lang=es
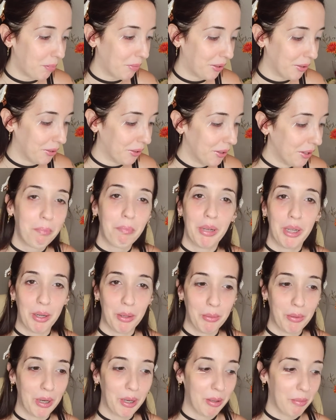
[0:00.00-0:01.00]
pero,
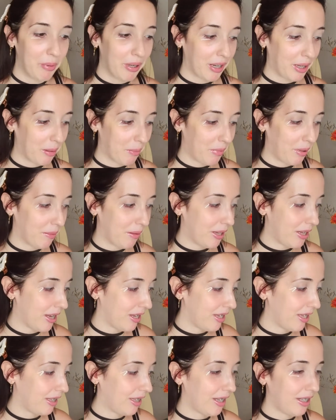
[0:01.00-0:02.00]
pero bueno, para que me
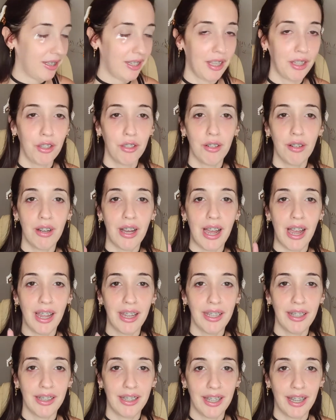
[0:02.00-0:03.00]
vayáis entendiendo,
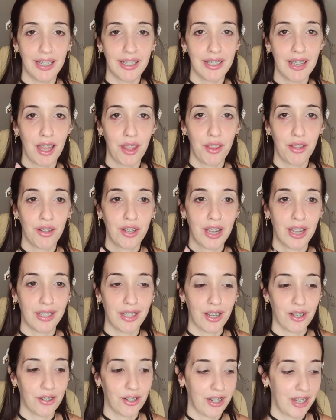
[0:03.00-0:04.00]
hay de esas dos
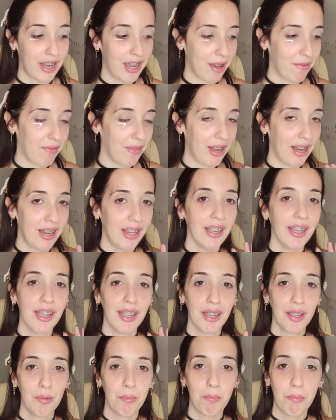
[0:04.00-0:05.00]
categorías, ¿vale?
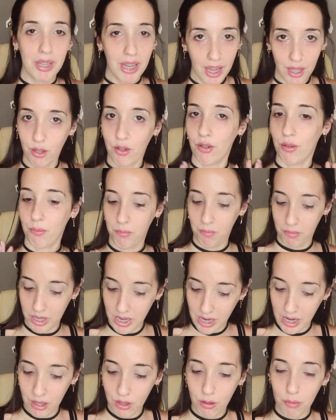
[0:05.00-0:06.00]
Miedo,
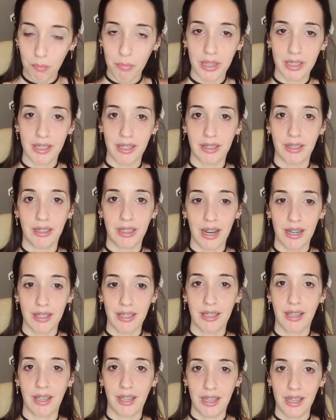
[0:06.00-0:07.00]
miedo para
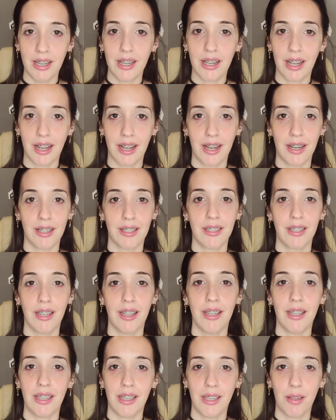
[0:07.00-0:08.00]
sentarse y
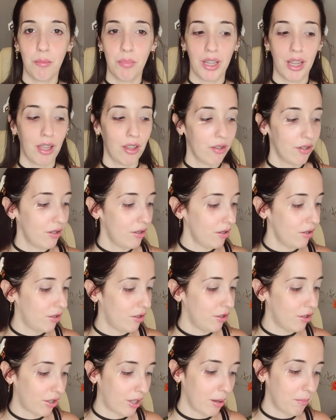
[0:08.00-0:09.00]
cagarse y miedo
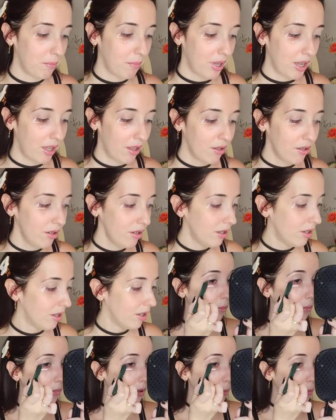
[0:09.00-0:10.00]
no tan miedo.
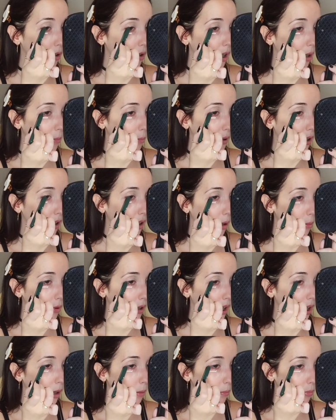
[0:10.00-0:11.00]
Vamos a empezar, por
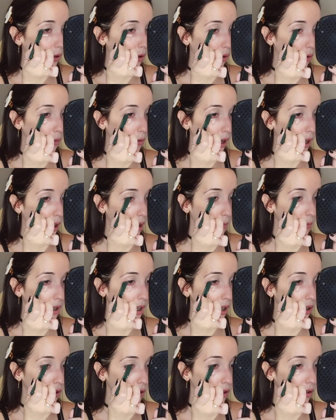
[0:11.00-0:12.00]
ejemplo, con una de
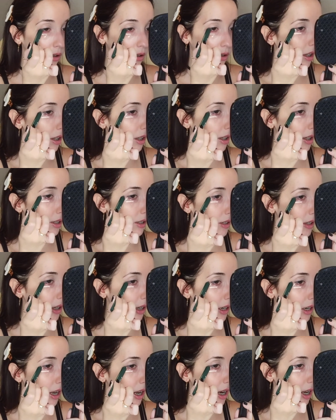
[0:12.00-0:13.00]
miedo y
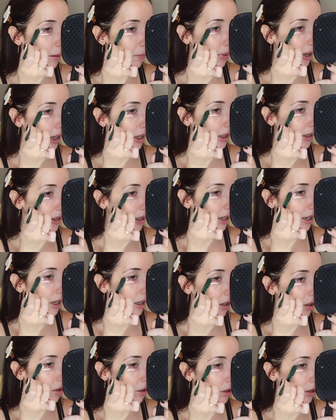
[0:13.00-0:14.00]
sería la peli
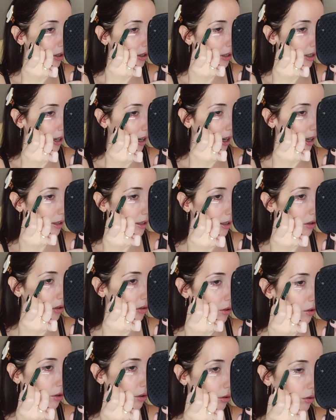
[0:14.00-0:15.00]
Trick or Treat
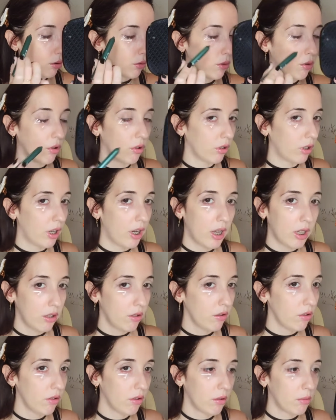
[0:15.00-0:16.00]
o Truco o
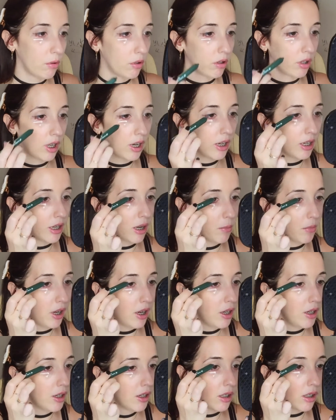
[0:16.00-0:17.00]
Trato o como lo queráis llamar.
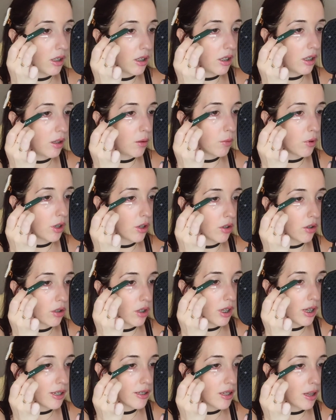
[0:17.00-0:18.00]
Y bueno,
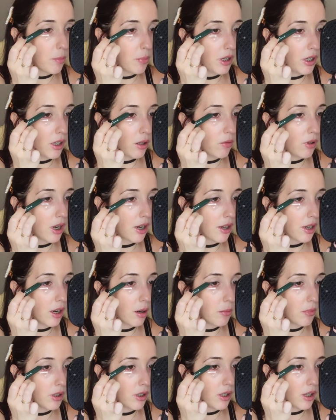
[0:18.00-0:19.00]
esa película
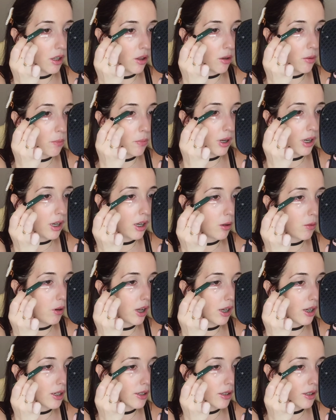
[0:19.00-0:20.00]
realmente hay dos
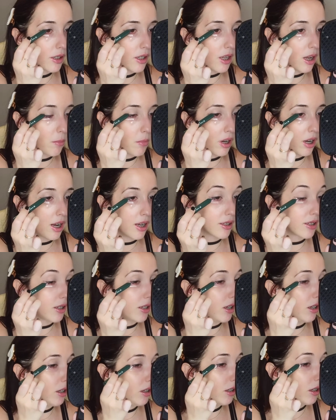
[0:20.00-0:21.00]
películas que se llaman
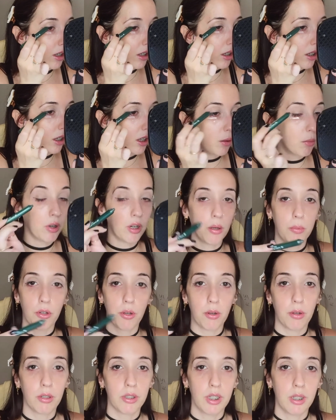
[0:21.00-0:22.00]
así, y bueno,
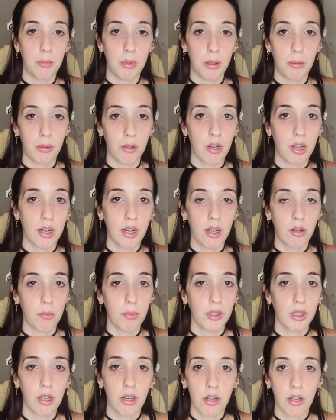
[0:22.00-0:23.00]
pues si me pongo a
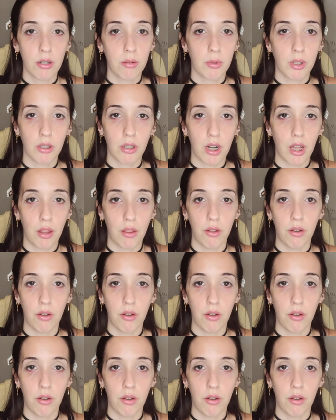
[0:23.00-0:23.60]
recomendar, recomiendo las